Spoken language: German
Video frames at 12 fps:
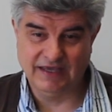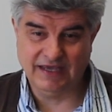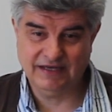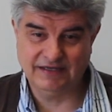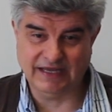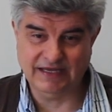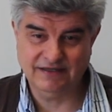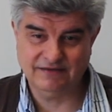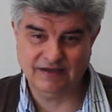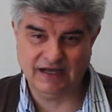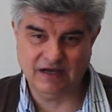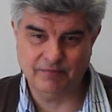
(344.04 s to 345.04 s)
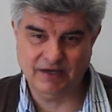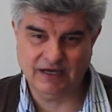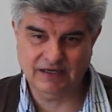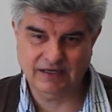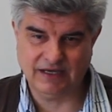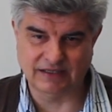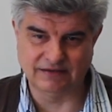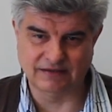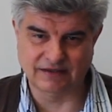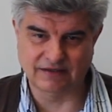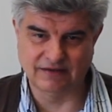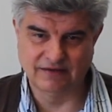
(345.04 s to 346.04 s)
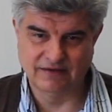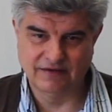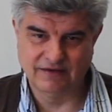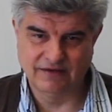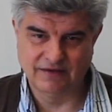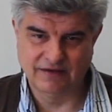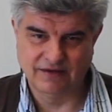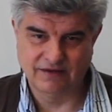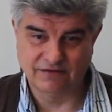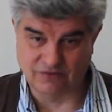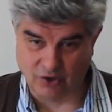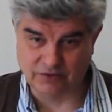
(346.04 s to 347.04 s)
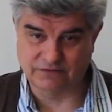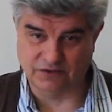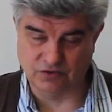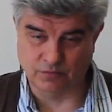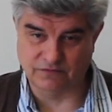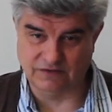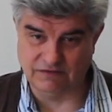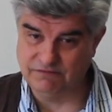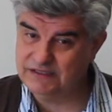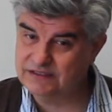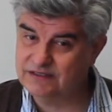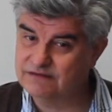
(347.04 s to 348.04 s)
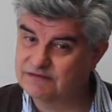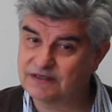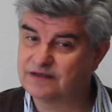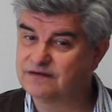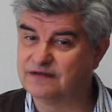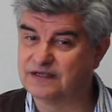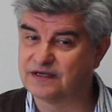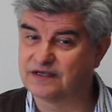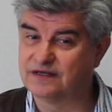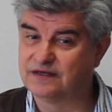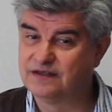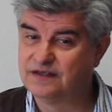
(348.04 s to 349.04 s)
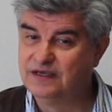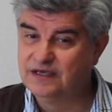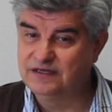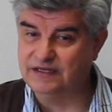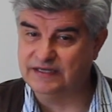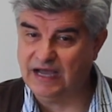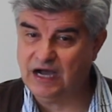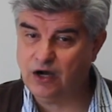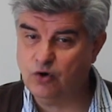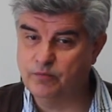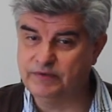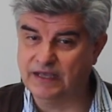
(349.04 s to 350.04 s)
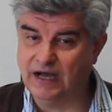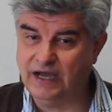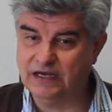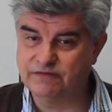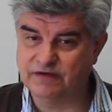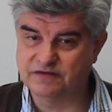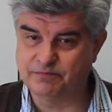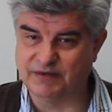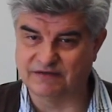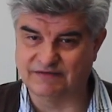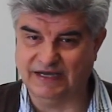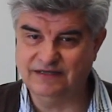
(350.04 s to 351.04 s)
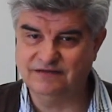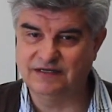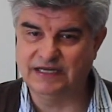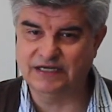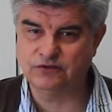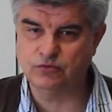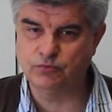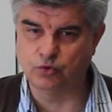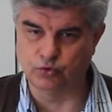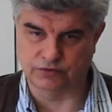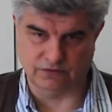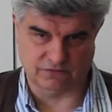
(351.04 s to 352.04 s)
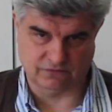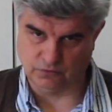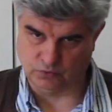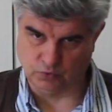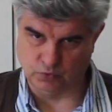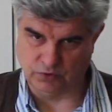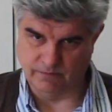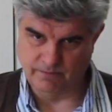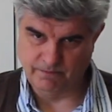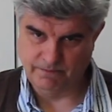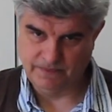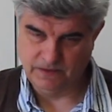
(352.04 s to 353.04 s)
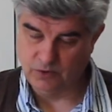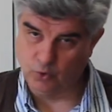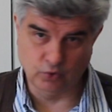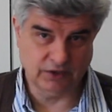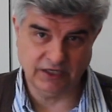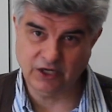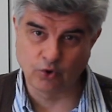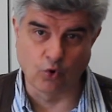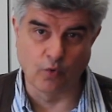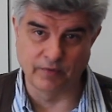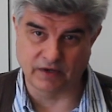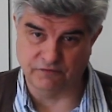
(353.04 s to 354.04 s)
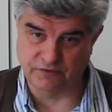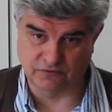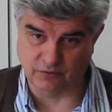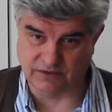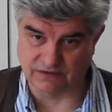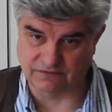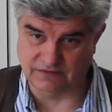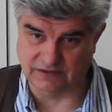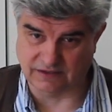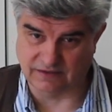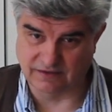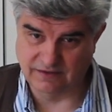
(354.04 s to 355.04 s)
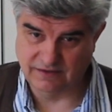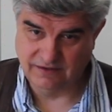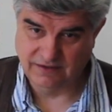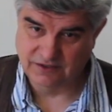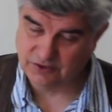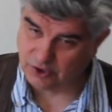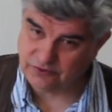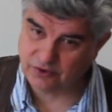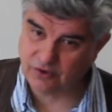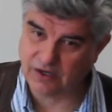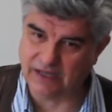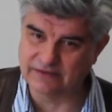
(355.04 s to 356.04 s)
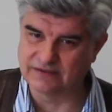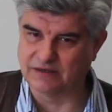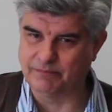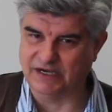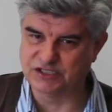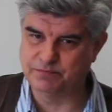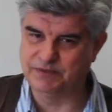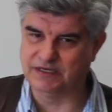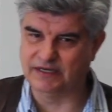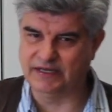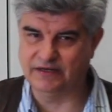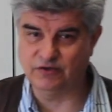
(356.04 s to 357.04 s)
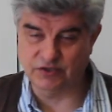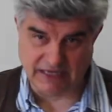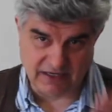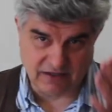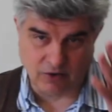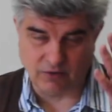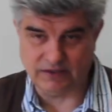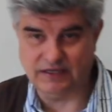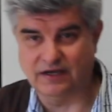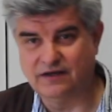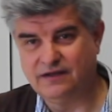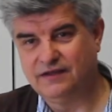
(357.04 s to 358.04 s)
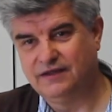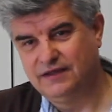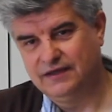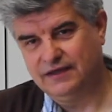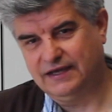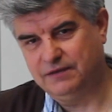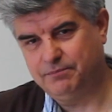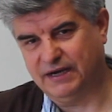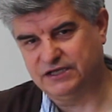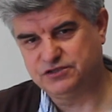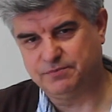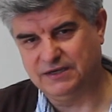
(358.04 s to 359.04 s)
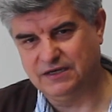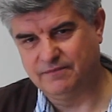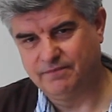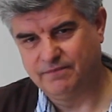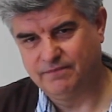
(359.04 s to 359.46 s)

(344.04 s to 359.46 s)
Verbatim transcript: Er denkt aber an andere, sorgt sich um sie, wie die Sekretärin, die Jahr um Jahr etwas beiseite legt, um Gutes zu tun, ohne den Ruhm dafür zu kassieren. Ich könnte noch andere Beispiele nennen. Ich denke, auch ihr kennt Beispiele.